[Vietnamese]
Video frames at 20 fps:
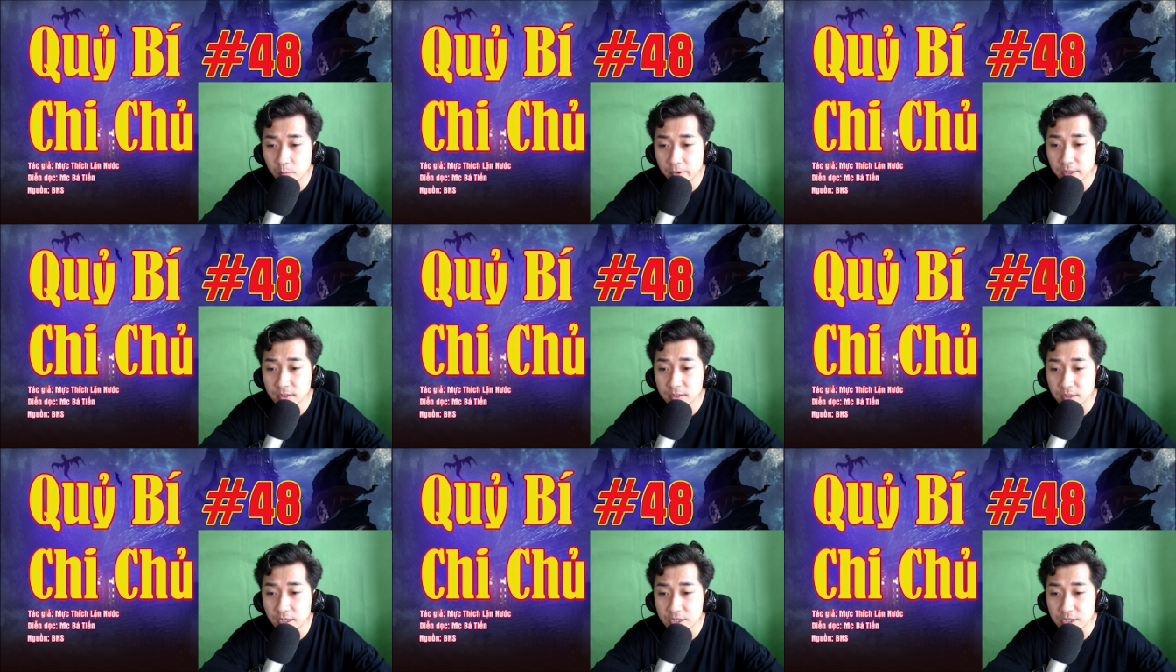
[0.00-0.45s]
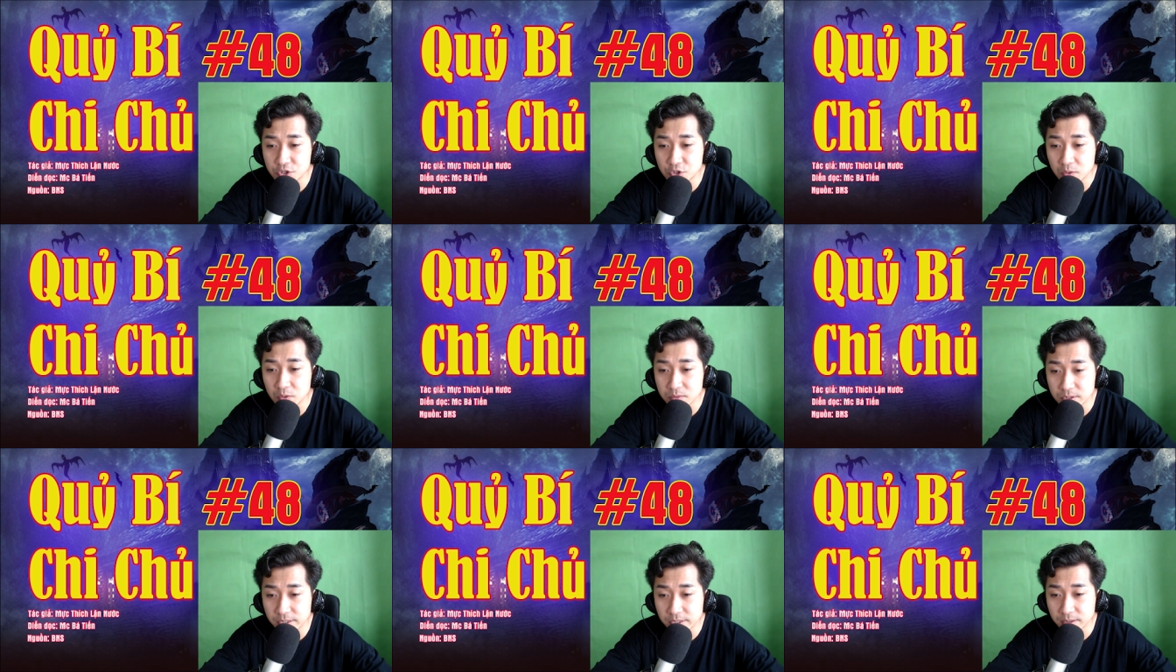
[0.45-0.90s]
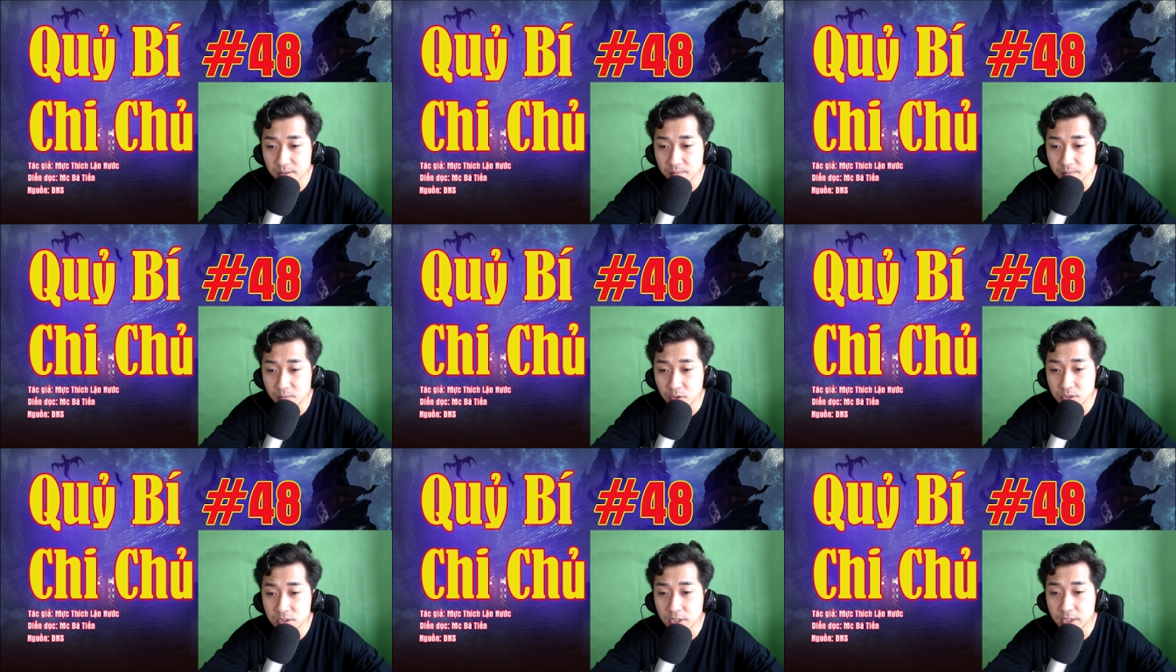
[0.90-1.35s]
ngẩn ngơ
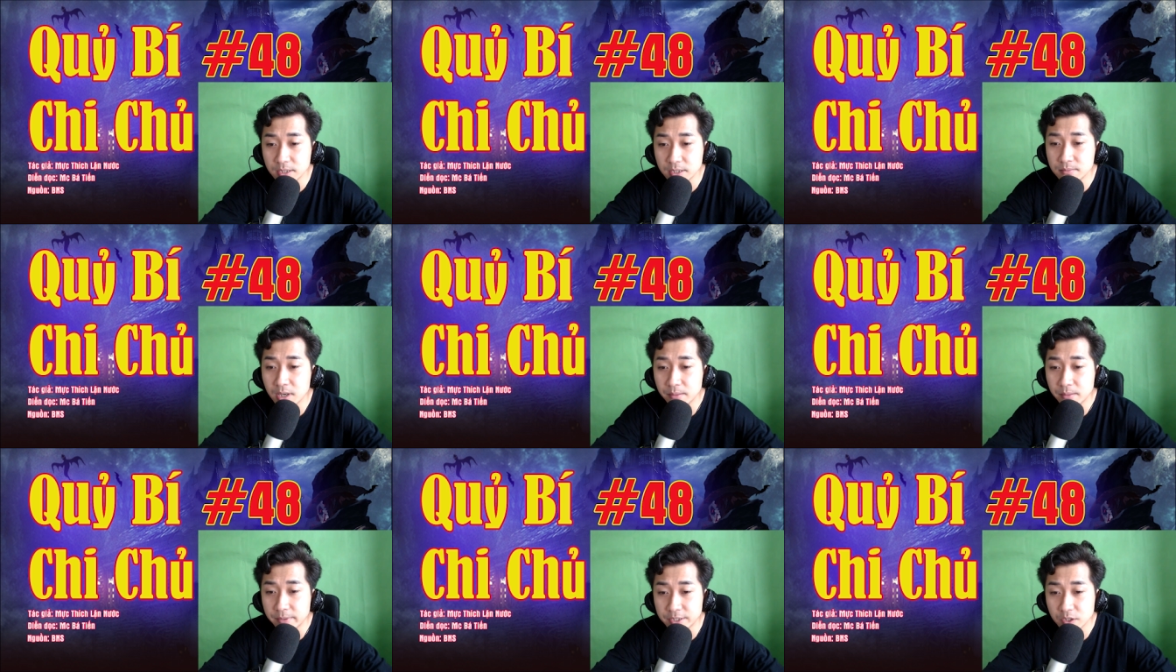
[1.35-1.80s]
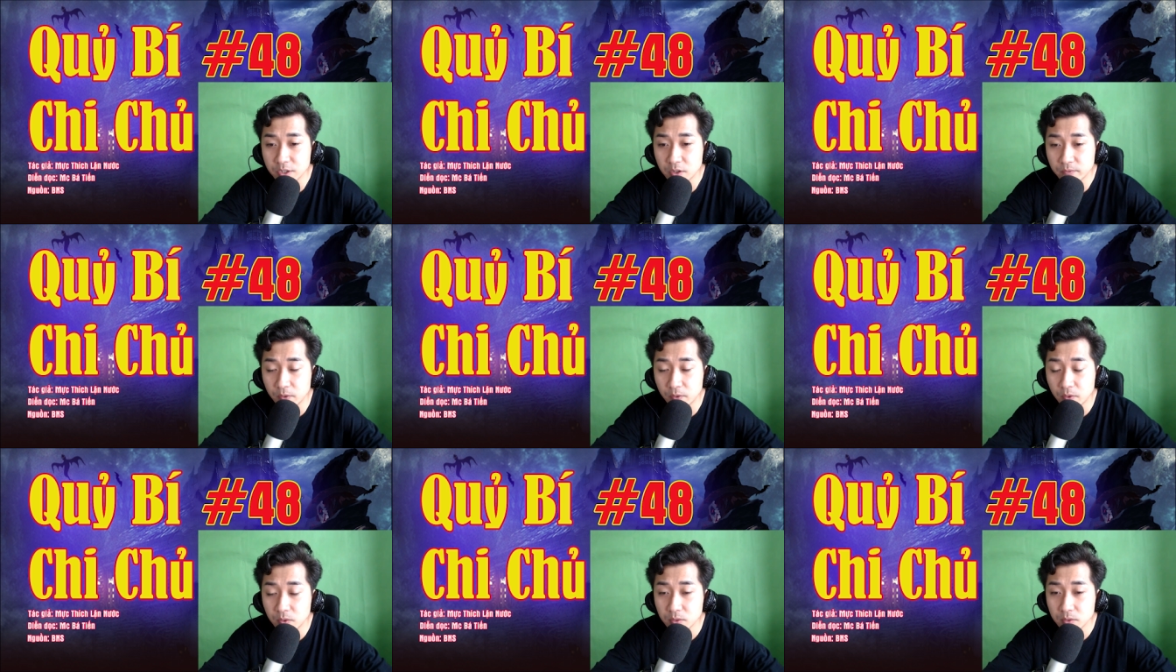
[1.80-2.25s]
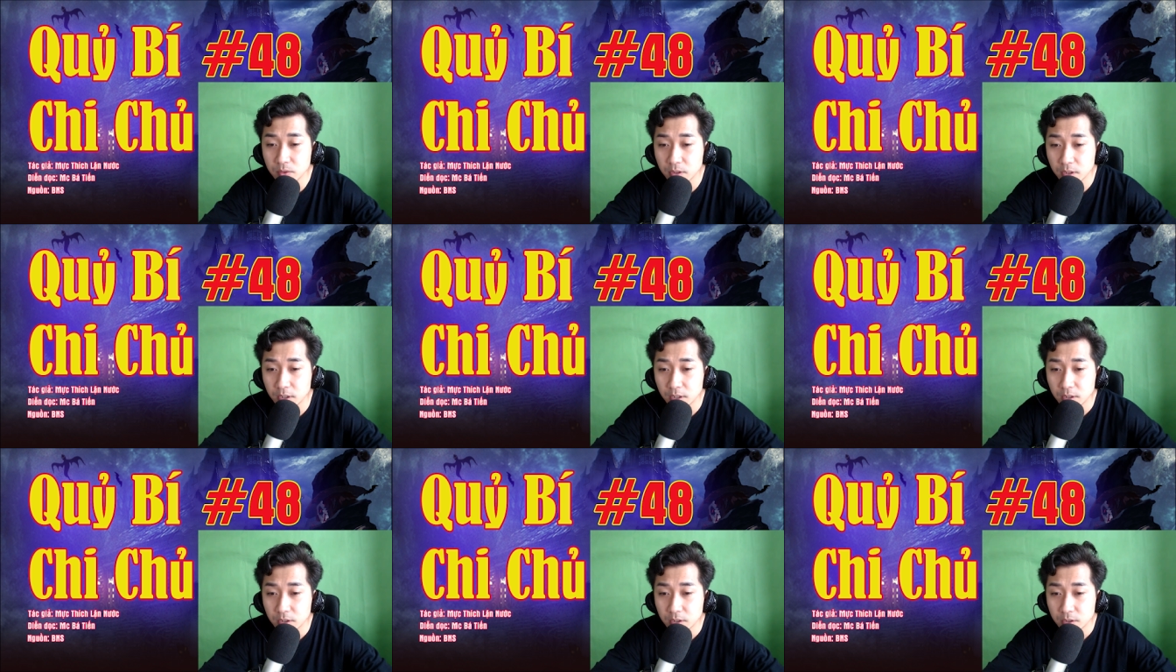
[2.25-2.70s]
nhìn chiếc đèn thạch anh
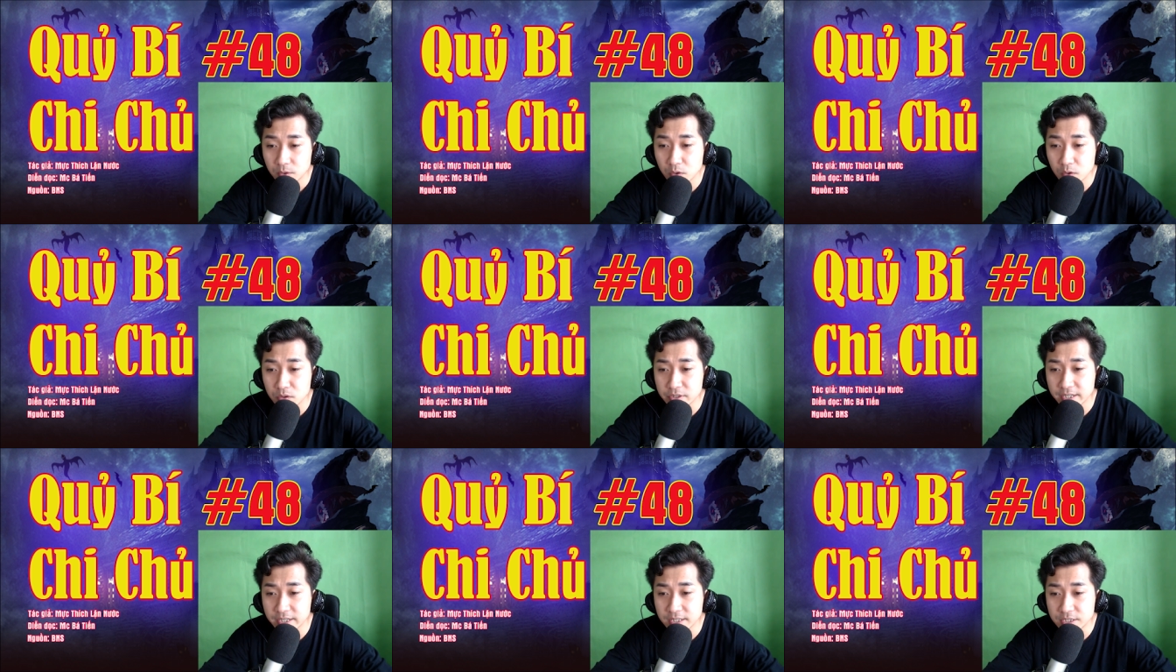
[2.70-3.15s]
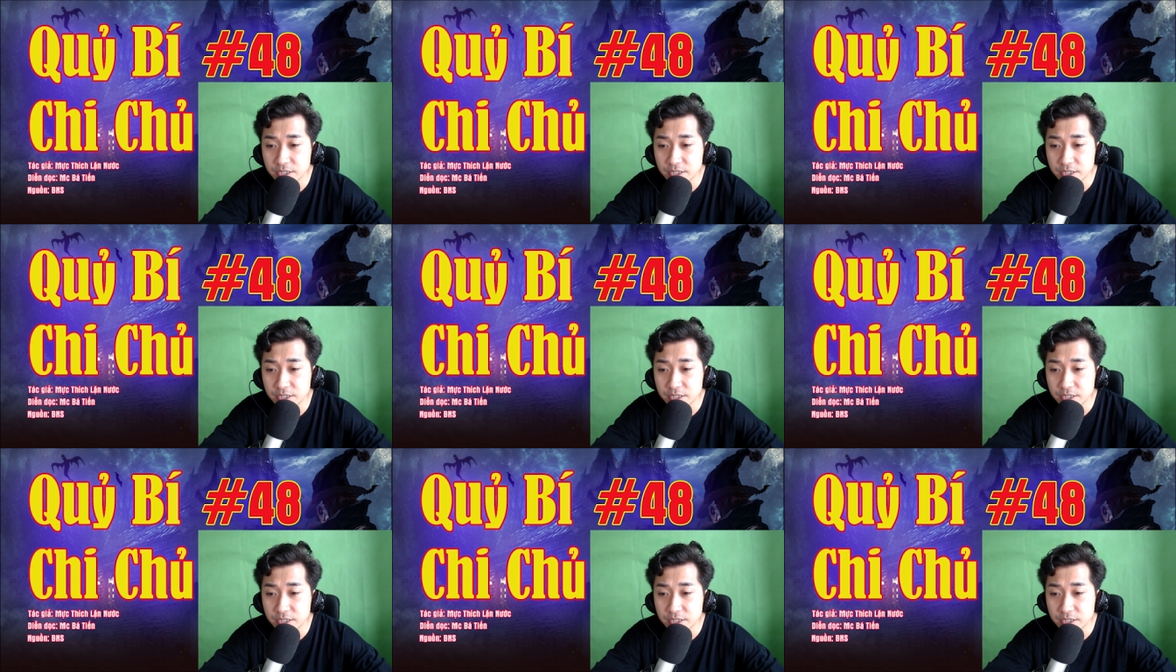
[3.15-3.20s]
to lớn